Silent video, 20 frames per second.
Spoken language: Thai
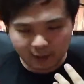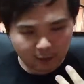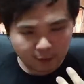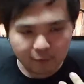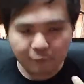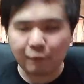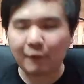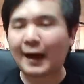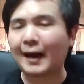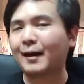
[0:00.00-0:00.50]
ถึง
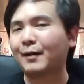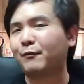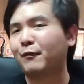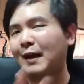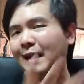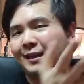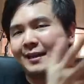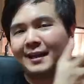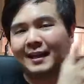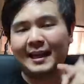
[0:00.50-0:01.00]
ฝั่ง
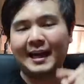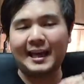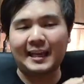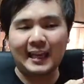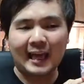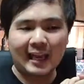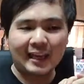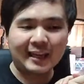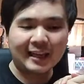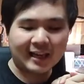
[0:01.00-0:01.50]
ฝันขนาด
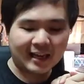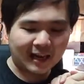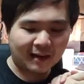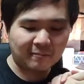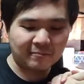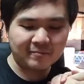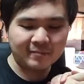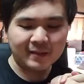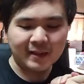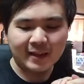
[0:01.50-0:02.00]
นั้นนะค
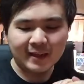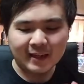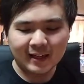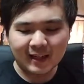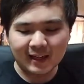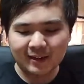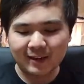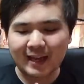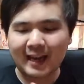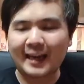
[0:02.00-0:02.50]
รับ
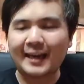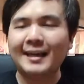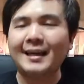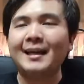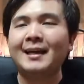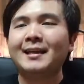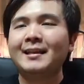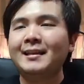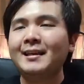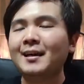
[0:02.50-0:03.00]
เอาล่ะ
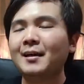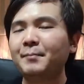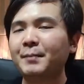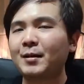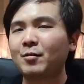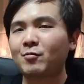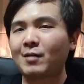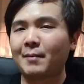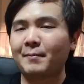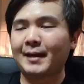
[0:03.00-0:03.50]
นี่ก็
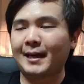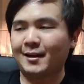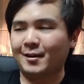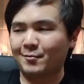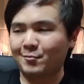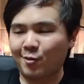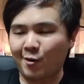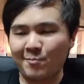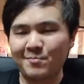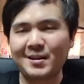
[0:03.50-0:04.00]
เป็นความเห็น
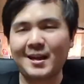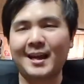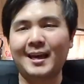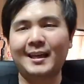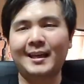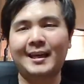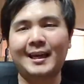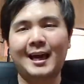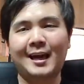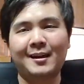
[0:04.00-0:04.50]
ของผมนะ
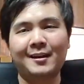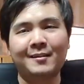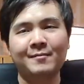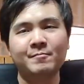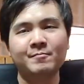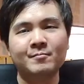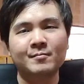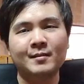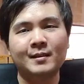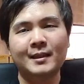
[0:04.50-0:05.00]
ฮะในการ
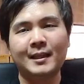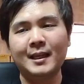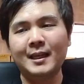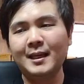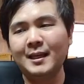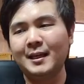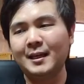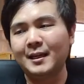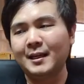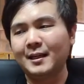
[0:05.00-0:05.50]

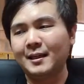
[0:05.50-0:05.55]
ที่